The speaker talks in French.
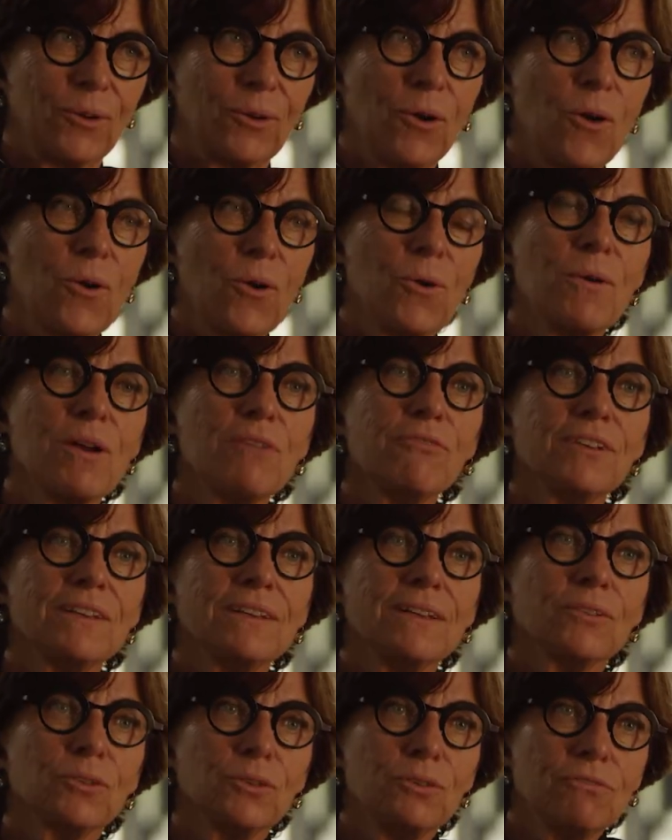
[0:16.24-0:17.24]
en quoi le fait
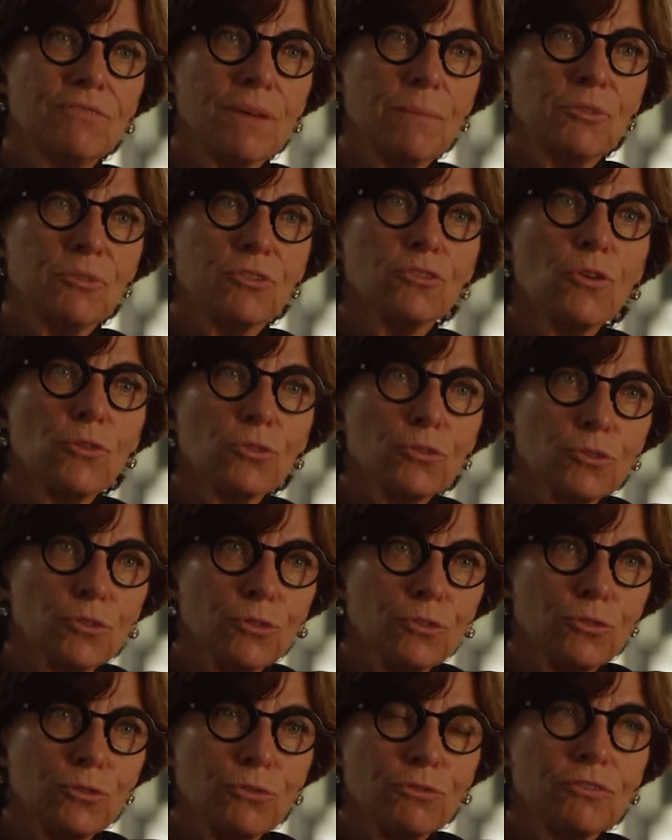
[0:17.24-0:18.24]
d'être une femme change ce
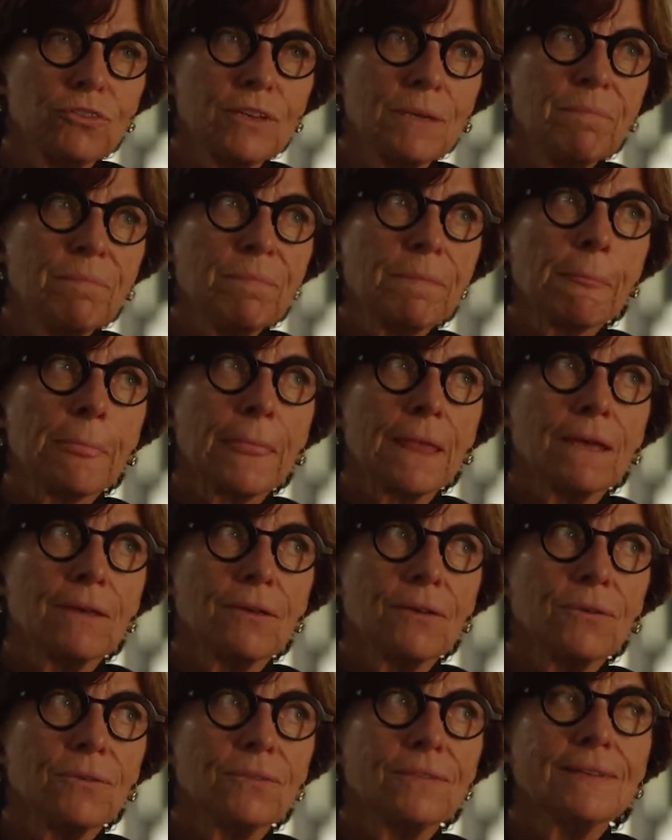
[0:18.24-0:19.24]
que je fais
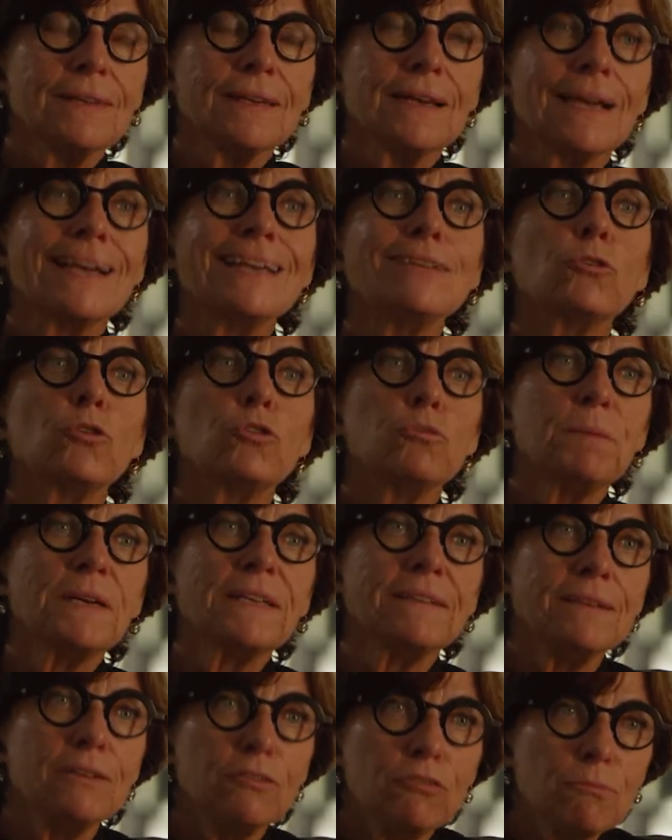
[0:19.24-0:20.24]
euh, c'est
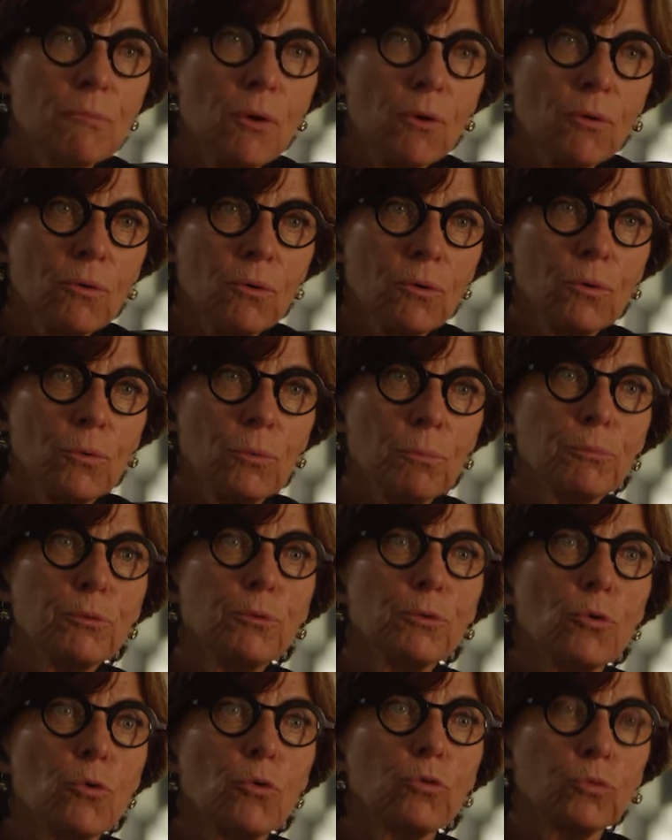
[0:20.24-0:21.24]
rétrospectivement qu'on
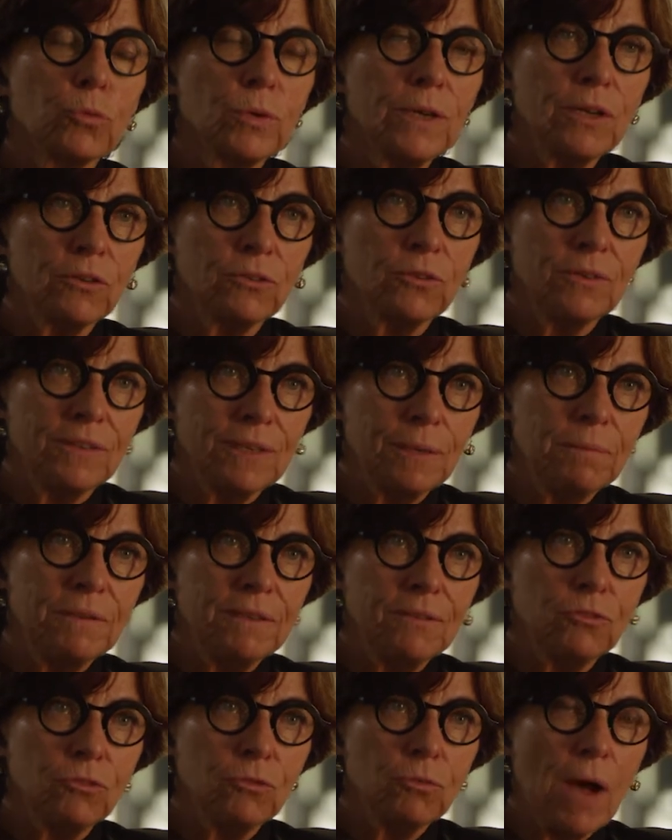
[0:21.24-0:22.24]
peut construire ce type
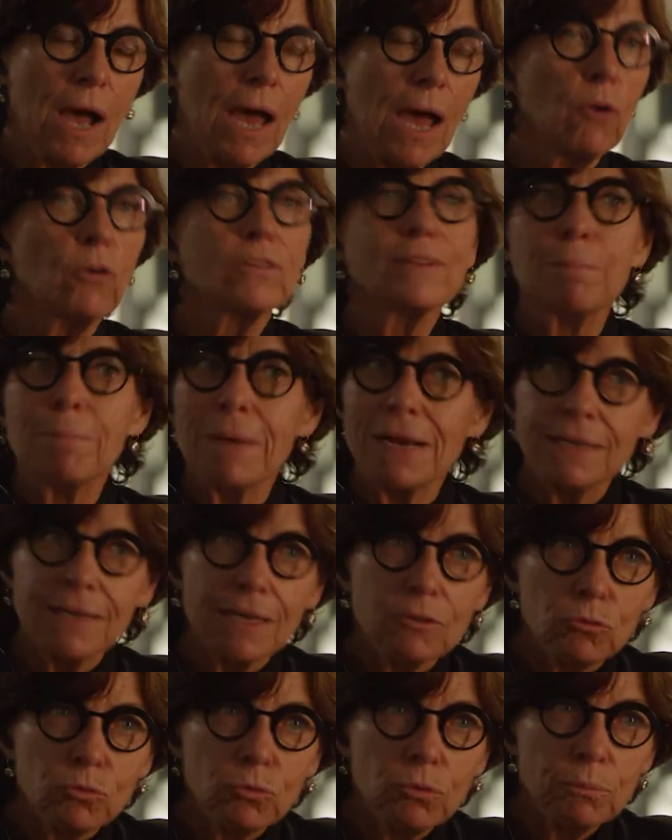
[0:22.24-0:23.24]
d'histoire. Alors, ce n'est pas le
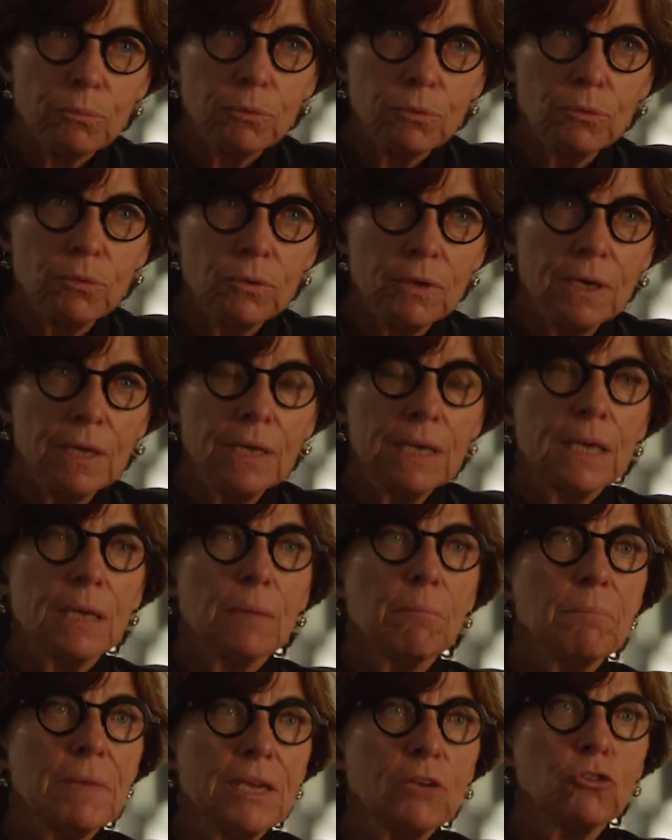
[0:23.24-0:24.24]
cas de tout le monde,
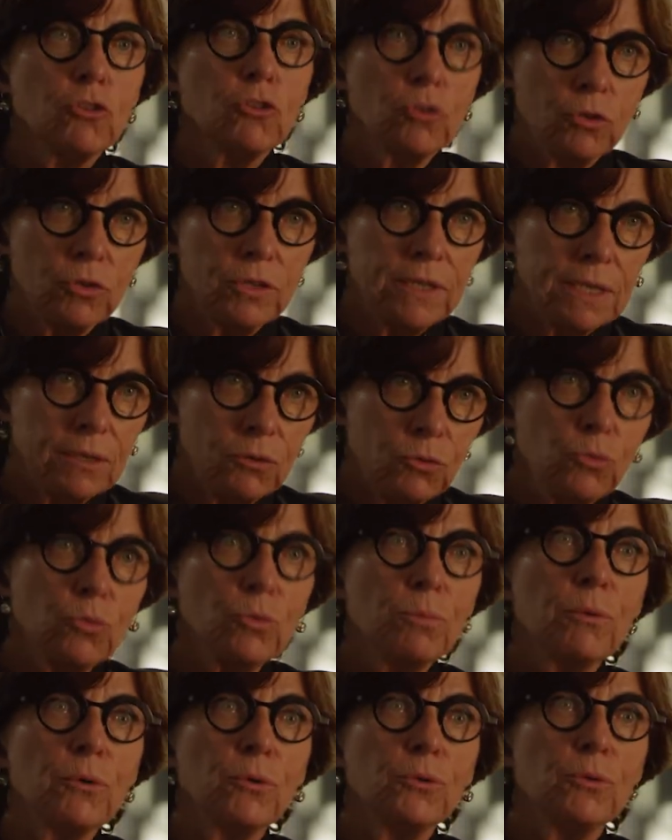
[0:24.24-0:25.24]
mais je connais
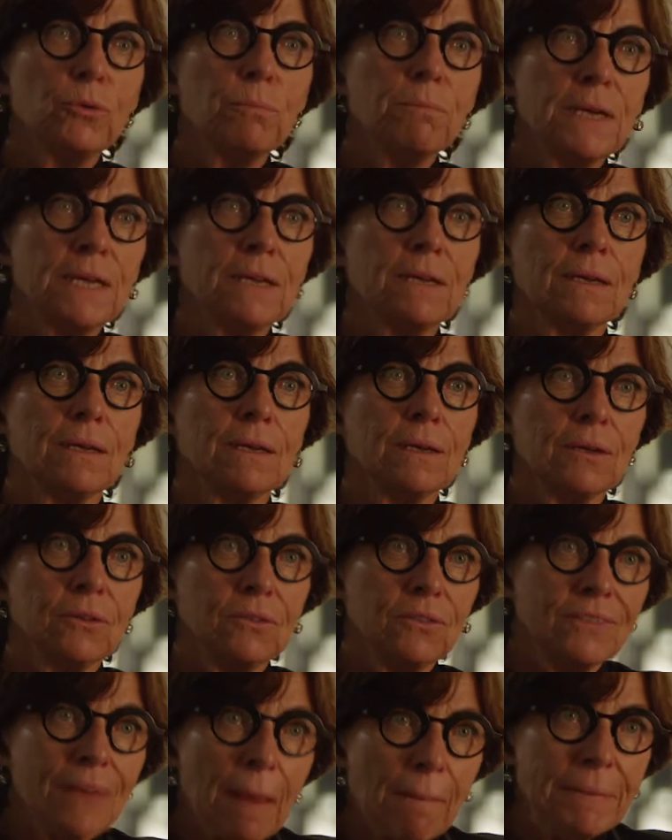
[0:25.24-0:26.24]
nombre de
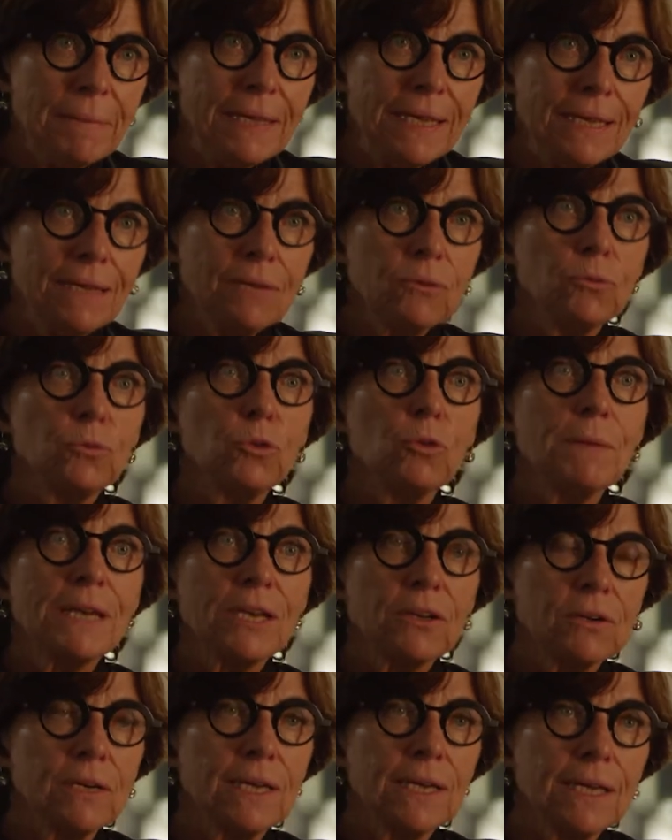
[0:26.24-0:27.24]
mes amis ou de mes
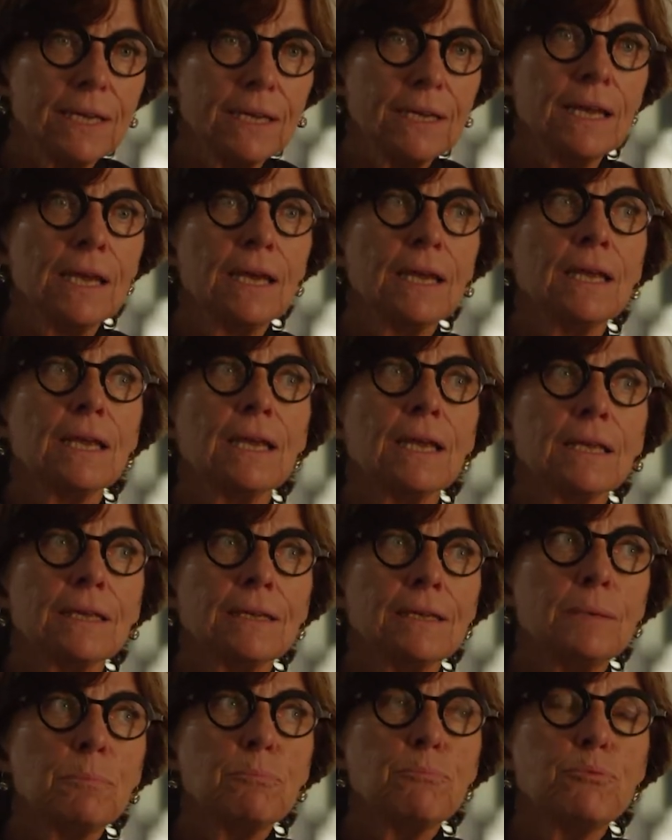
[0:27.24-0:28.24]
collègues
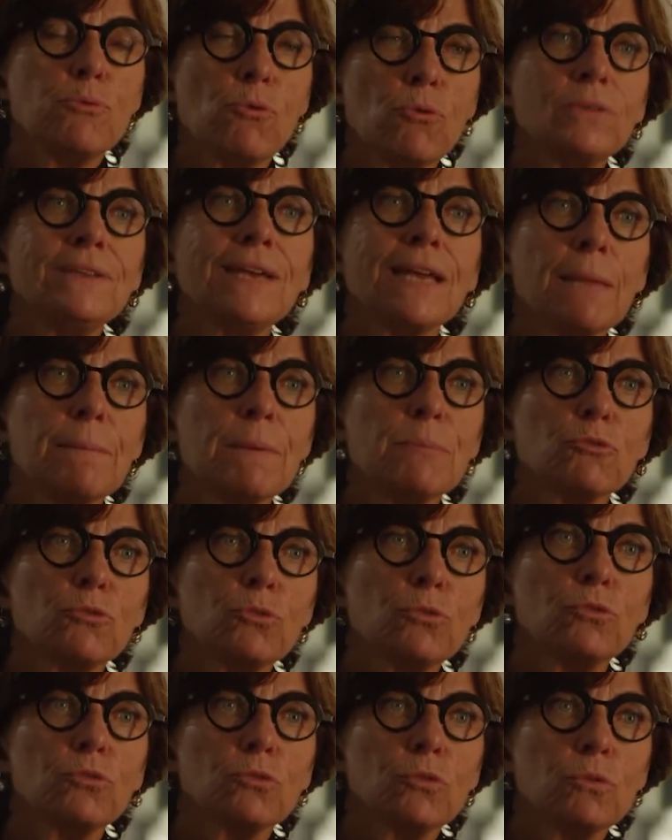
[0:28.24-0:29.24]
qui pourront dire la même
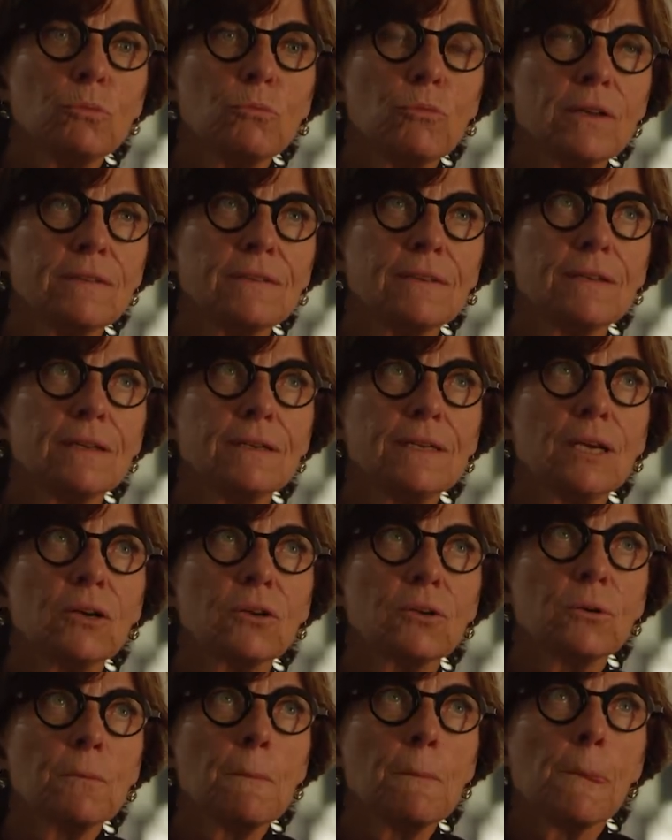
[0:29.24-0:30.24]
chose que moi.
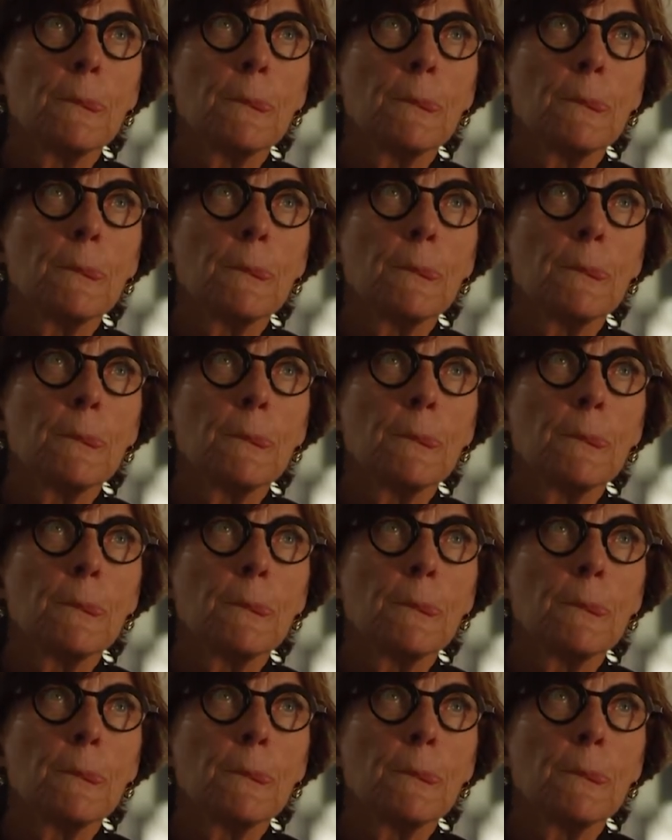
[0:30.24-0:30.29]
C'est-à-dire que